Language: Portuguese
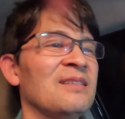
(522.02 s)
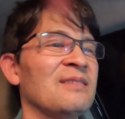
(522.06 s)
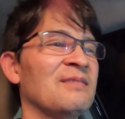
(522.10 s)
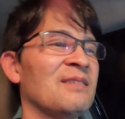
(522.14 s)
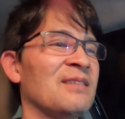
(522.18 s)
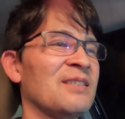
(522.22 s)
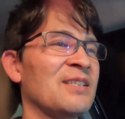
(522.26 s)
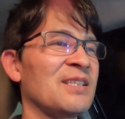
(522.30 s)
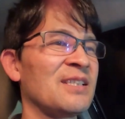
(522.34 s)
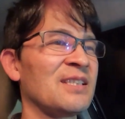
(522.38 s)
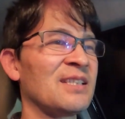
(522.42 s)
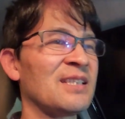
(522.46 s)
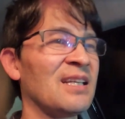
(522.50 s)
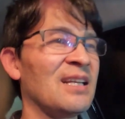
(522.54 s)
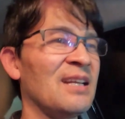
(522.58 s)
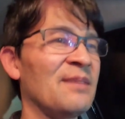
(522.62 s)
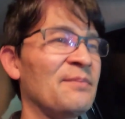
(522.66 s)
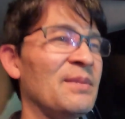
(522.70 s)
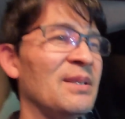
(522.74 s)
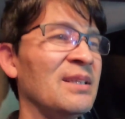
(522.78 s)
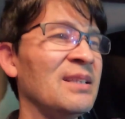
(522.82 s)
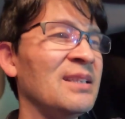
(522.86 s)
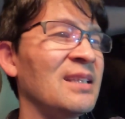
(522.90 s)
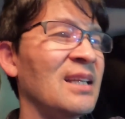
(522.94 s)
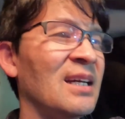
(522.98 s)
Não adianta
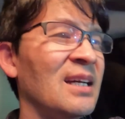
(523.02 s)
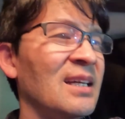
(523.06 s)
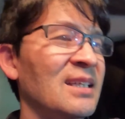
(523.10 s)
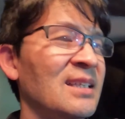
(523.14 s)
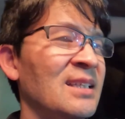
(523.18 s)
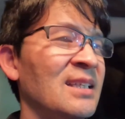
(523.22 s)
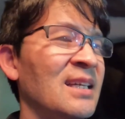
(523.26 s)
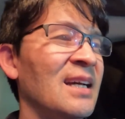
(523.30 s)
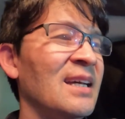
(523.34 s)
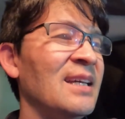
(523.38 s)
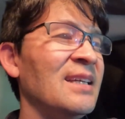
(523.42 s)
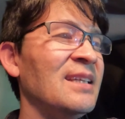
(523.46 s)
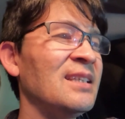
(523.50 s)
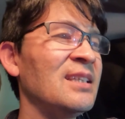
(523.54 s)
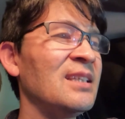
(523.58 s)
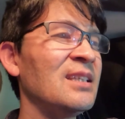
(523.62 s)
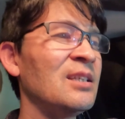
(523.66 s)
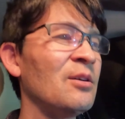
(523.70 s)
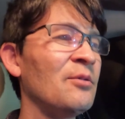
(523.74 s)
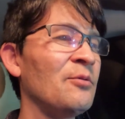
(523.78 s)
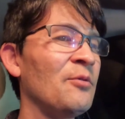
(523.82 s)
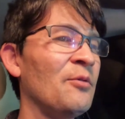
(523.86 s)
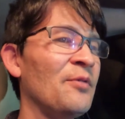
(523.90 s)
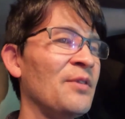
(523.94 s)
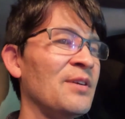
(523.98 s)
lamentar. E aí, o que,
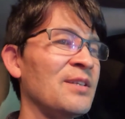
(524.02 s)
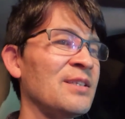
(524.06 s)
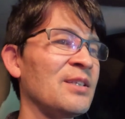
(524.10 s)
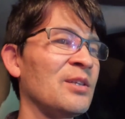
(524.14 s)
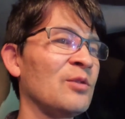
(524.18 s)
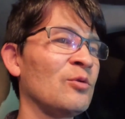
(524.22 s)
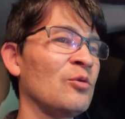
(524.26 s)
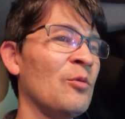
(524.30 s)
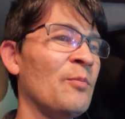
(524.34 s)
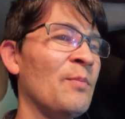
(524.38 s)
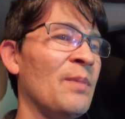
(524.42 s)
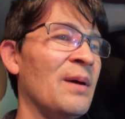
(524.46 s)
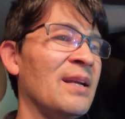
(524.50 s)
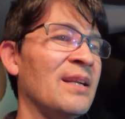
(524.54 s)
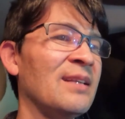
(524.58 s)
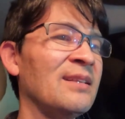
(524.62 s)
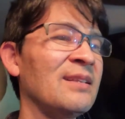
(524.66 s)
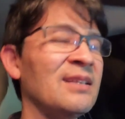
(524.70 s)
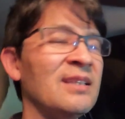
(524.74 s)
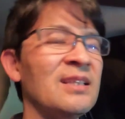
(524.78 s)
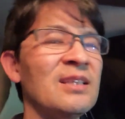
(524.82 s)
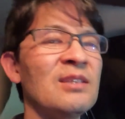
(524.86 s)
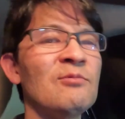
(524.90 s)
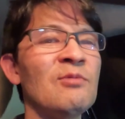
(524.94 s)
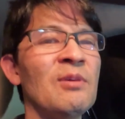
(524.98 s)
que, eu vou fazer? Eu tô
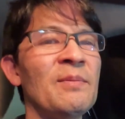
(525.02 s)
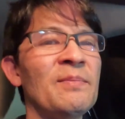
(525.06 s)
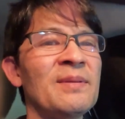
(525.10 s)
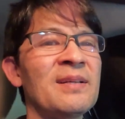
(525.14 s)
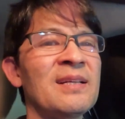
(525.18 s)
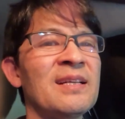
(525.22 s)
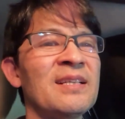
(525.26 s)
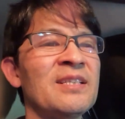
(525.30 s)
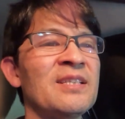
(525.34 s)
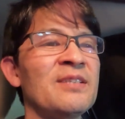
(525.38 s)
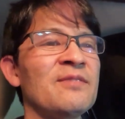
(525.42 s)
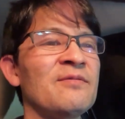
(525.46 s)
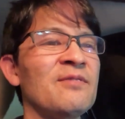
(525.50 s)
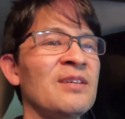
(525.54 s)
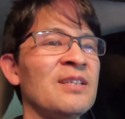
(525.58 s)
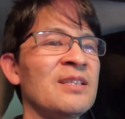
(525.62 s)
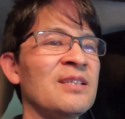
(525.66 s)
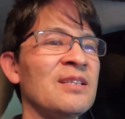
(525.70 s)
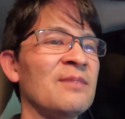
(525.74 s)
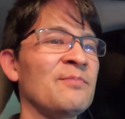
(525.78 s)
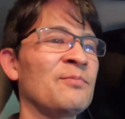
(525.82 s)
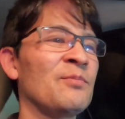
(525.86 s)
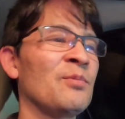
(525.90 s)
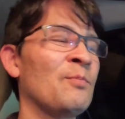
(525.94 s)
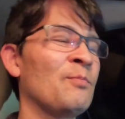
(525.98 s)
parando aqui o aplicativo
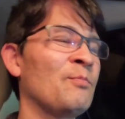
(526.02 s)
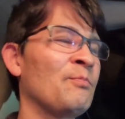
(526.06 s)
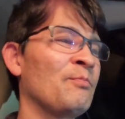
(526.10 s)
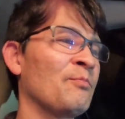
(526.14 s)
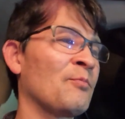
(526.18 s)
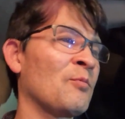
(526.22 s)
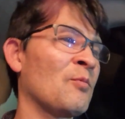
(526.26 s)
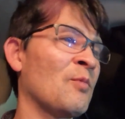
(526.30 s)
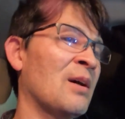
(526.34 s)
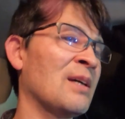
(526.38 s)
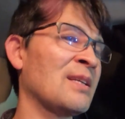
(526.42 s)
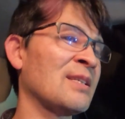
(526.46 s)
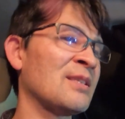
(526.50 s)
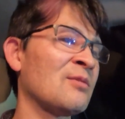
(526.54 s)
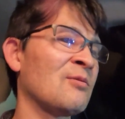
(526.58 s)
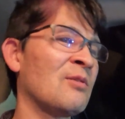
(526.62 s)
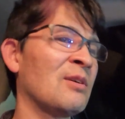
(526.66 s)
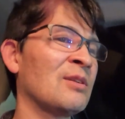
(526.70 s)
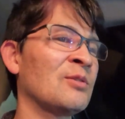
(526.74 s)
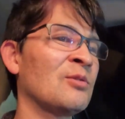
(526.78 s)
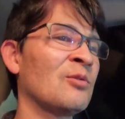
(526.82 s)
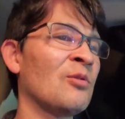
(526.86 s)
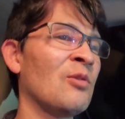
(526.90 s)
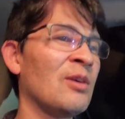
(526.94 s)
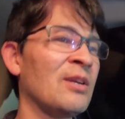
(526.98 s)
às quase
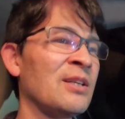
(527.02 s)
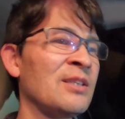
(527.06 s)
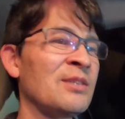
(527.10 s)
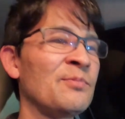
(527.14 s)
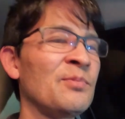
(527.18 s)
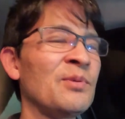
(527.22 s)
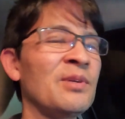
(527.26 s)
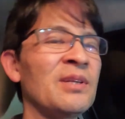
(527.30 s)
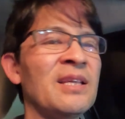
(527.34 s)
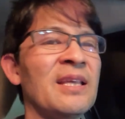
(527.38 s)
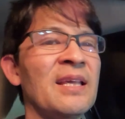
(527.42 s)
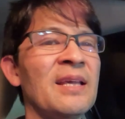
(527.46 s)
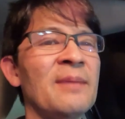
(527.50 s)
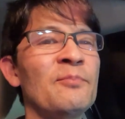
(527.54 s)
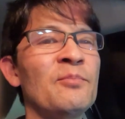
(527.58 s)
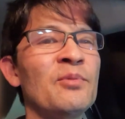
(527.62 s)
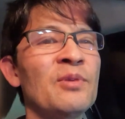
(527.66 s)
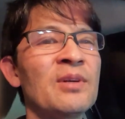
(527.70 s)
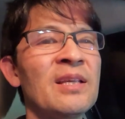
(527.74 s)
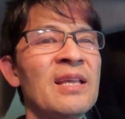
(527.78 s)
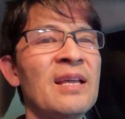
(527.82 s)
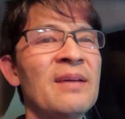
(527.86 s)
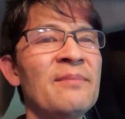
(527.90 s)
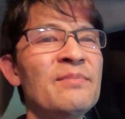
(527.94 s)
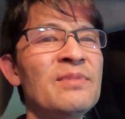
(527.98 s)
4 horas, por quê?
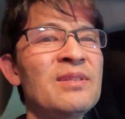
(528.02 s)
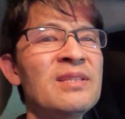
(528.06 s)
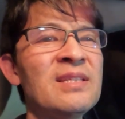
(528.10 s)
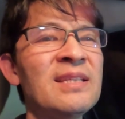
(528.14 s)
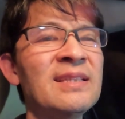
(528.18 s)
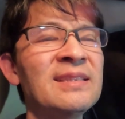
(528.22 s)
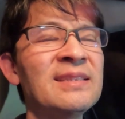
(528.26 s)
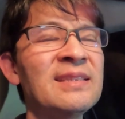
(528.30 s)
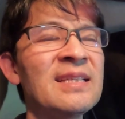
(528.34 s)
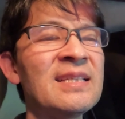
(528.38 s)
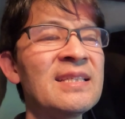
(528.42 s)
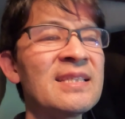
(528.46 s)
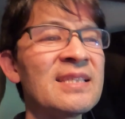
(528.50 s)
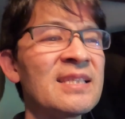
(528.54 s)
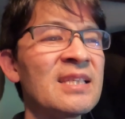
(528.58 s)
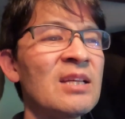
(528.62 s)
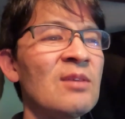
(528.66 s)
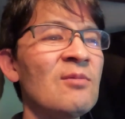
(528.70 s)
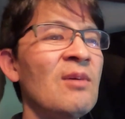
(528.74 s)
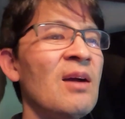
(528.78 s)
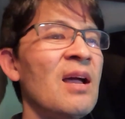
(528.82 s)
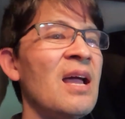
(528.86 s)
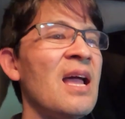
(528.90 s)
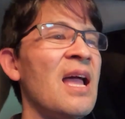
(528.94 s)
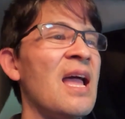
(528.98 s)
Porque a minha
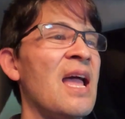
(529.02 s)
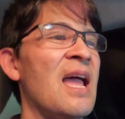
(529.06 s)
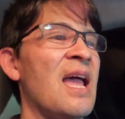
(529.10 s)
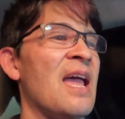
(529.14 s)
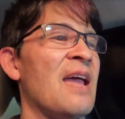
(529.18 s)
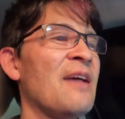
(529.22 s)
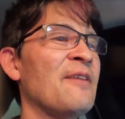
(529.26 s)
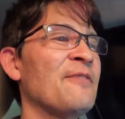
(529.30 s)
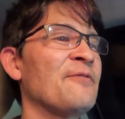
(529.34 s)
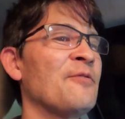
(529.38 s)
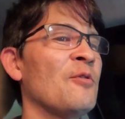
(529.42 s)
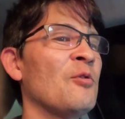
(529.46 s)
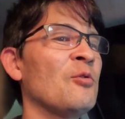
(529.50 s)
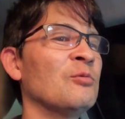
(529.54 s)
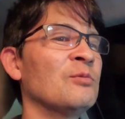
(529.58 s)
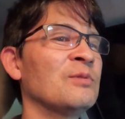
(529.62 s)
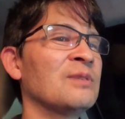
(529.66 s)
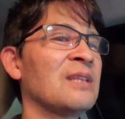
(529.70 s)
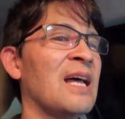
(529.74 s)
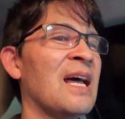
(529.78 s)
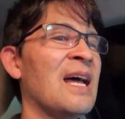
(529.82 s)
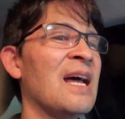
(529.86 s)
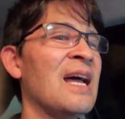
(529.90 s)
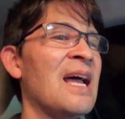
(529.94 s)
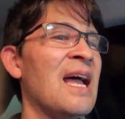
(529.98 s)
intenção é
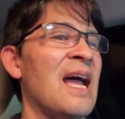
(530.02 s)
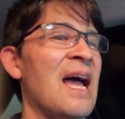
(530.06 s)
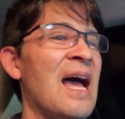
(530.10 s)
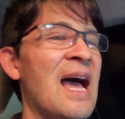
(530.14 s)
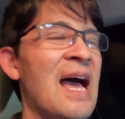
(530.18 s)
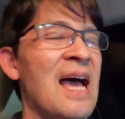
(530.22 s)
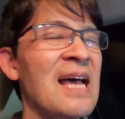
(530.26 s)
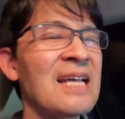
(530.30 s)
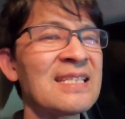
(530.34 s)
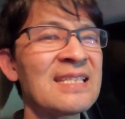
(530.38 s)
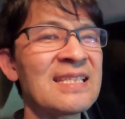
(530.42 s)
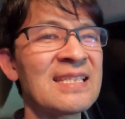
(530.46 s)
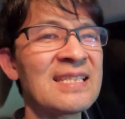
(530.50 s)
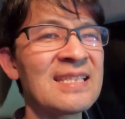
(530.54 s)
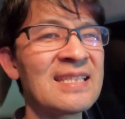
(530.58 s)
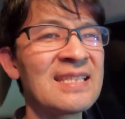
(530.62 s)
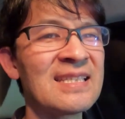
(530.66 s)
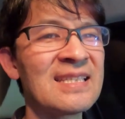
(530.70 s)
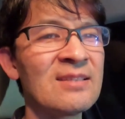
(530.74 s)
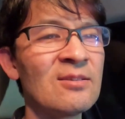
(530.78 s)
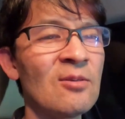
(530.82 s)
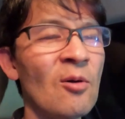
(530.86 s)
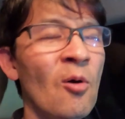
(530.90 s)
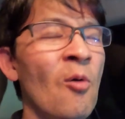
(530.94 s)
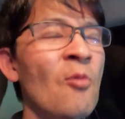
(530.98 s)
voltar às
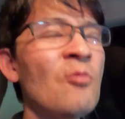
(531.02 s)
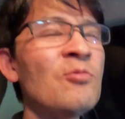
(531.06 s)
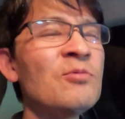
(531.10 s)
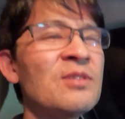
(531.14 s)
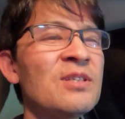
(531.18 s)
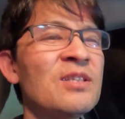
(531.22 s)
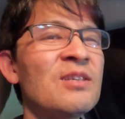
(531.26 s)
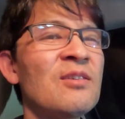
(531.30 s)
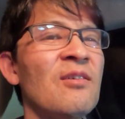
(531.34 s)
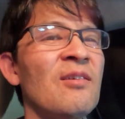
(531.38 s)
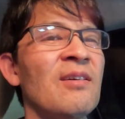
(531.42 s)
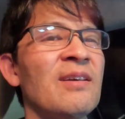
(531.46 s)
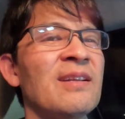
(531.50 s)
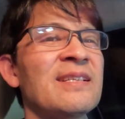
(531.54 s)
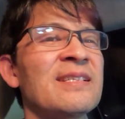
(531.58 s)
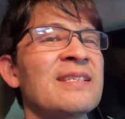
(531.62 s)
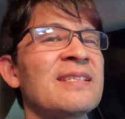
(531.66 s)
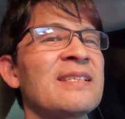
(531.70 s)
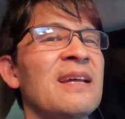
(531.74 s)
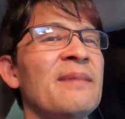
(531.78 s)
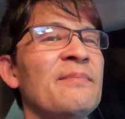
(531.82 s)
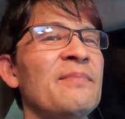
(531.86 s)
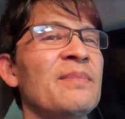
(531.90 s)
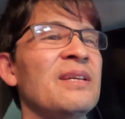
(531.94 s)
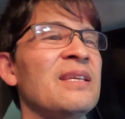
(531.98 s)
11
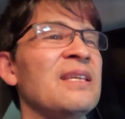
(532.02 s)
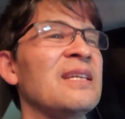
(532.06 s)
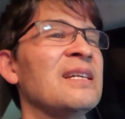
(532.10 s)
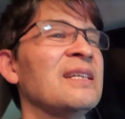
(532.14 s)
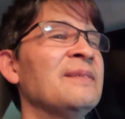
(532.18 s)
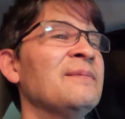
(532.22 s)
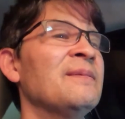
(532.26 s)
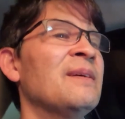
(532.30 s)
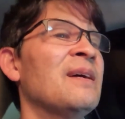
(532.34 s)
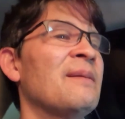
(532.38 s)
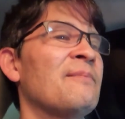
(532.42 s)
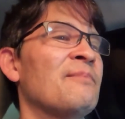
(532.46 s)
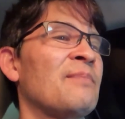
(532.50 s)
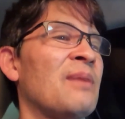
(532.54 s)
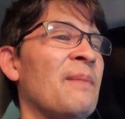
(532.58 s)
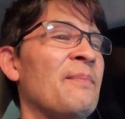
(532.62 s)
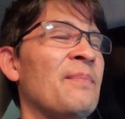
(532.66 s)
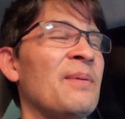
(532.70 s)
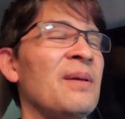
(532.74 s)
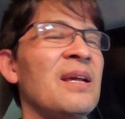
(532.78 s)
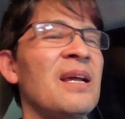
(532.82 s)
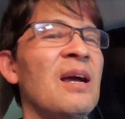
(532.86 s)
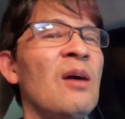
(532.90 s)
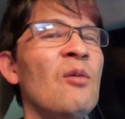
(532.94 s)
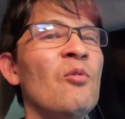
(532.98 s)
horas da manhã para
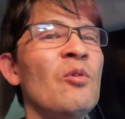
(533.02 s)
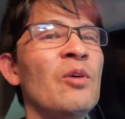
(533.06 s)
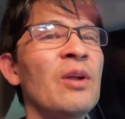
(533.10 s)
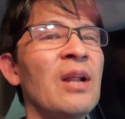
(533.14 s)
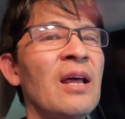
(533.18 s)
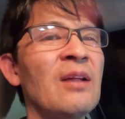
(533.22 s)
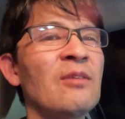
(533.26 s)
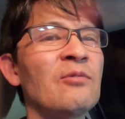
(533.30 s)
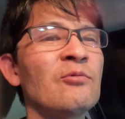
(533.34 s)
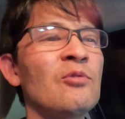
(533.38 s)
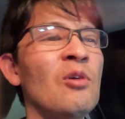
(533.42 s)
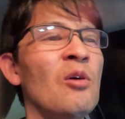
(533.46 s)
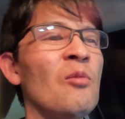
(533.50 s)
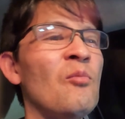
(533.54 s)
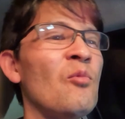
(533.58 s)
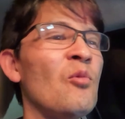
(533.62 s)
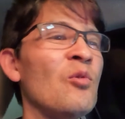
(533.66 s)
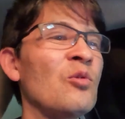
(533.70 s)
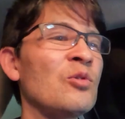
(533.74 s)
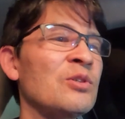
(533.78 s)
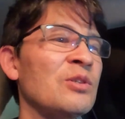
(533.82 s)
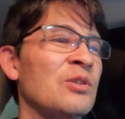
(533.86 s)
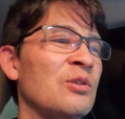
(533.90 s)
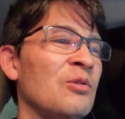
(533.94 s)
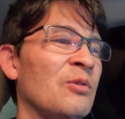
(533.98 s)
pegar o horário do
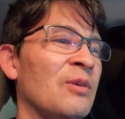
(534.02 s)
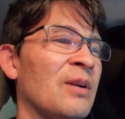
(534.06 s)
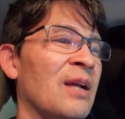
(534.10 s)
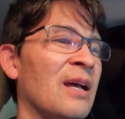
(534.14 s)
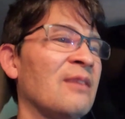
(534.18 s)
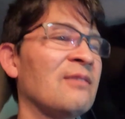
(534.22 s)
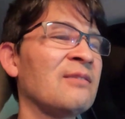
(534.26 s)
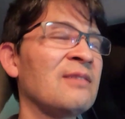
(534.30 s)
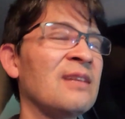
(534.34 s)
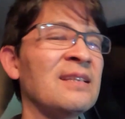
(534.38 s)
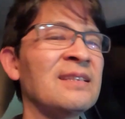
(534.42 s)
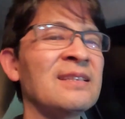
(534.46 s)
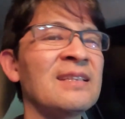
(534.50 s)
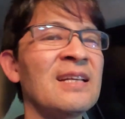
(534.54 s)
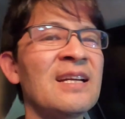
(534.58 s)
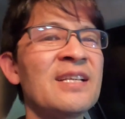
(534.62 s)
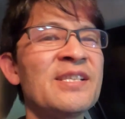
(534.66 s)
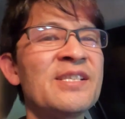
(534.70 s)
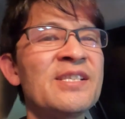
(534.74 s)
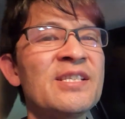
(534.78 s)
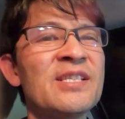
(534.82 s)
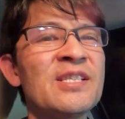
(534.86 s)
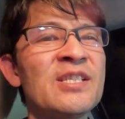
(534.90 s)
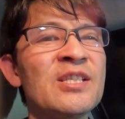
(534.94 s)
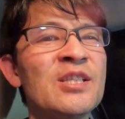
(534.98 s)
almoço e o horário da
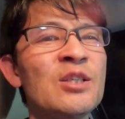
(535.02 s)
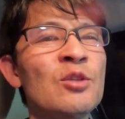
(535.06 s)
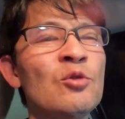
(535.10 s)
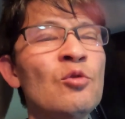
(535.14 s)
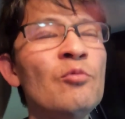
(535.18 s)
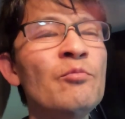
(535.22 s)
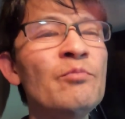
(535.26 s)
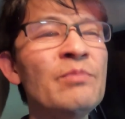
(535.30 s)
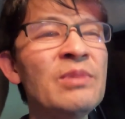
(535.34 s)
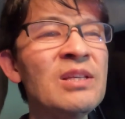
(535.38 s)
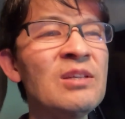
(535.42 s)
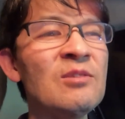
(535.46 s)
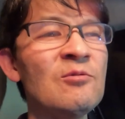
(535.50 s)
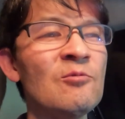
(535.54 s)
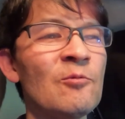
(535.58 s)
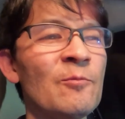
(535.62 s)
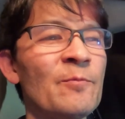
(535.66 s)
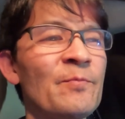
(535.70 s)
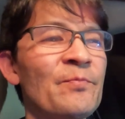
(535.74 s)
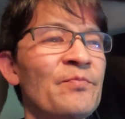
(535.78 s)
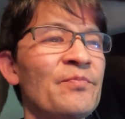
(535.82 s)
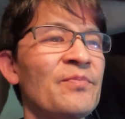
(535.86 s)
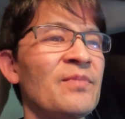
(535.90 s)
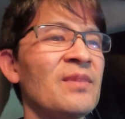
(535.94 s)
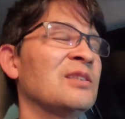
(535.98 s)
tarde de domingo.